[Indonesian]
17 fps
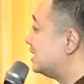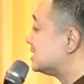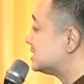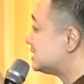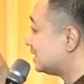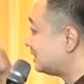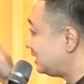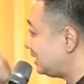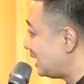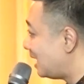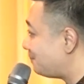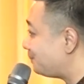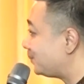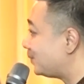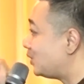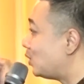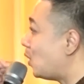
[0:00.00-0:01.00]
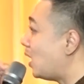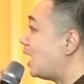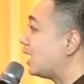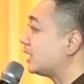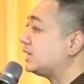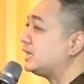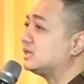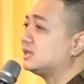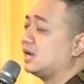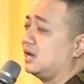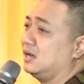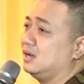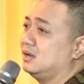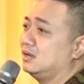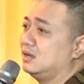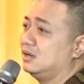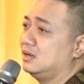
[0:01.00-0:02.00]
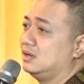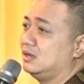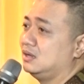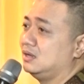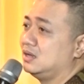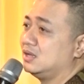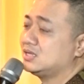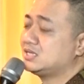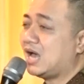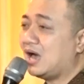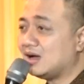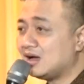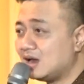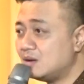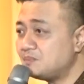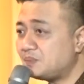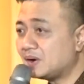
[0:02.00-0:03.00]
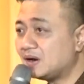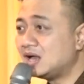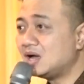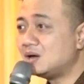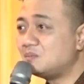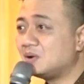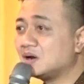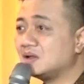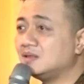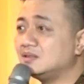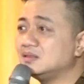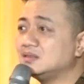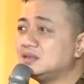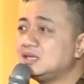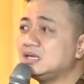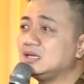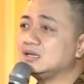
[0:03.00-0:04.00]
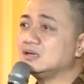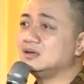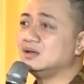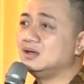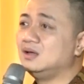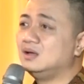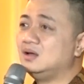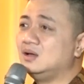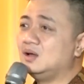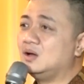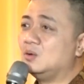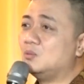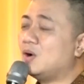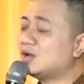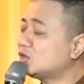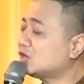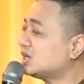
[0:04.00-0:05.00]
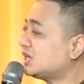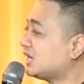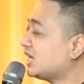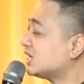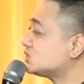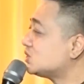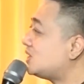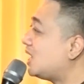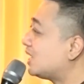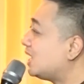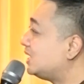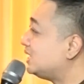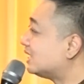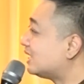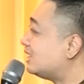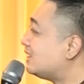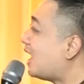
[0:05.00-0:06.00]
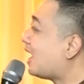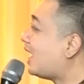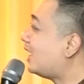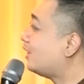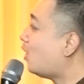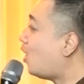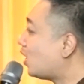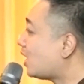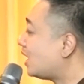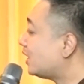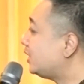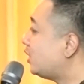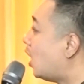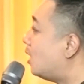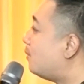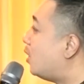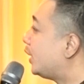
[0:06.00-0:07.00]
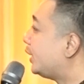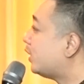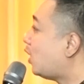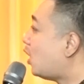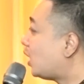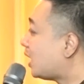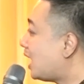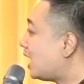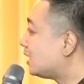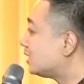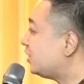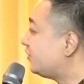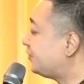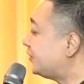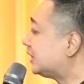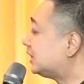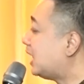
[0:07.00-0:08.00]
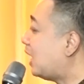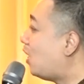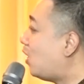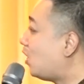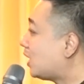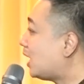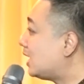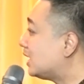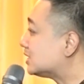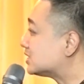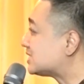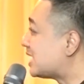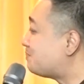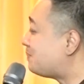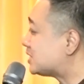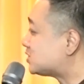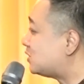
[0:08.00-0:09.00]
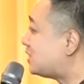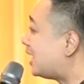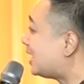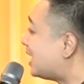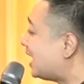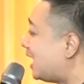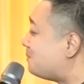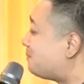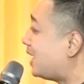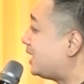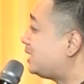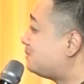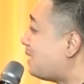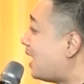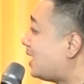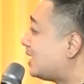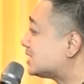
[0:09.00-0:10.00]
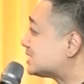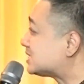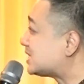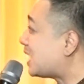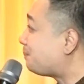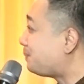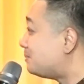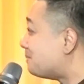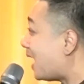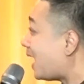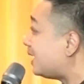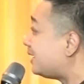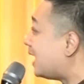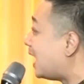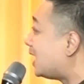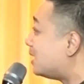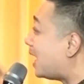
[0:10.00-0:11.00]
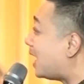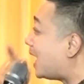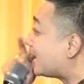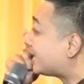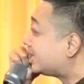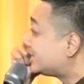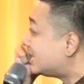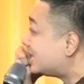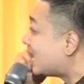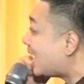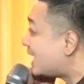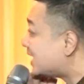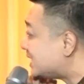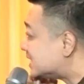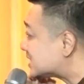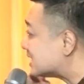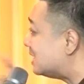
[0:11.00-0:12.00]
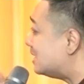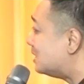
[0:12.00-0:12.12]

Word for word: Setiap doa kita. Jangan pernah berhenti. Waktu ketika saudara direndahkan orang, diomongin orang, difitnah orang, sampai saudara nggak berani balas, tapi makan dalam, akhirnya nangis.